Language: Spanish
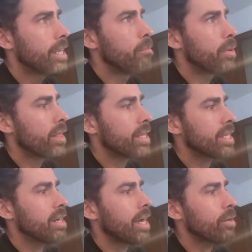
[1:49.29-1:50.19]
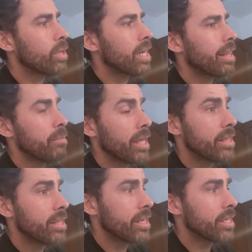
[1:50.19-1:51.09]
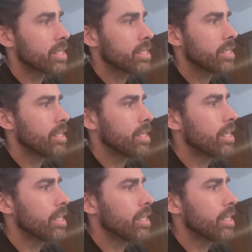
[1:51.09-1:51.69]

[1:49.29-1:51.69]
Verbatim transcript: empecé a trabajar en una academia de tenis.